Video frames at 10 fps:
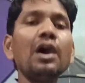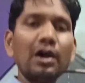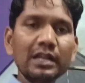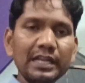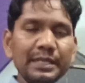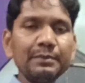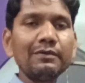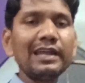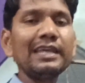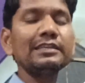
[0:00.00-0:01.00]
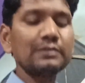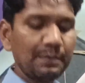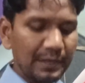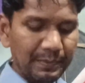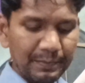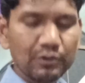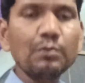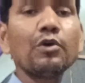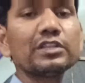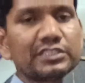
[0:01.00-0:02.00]
और खटीमा वाले इस अपने पेपर को
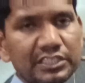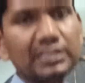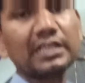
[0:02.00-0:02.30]
बहुत अच्छे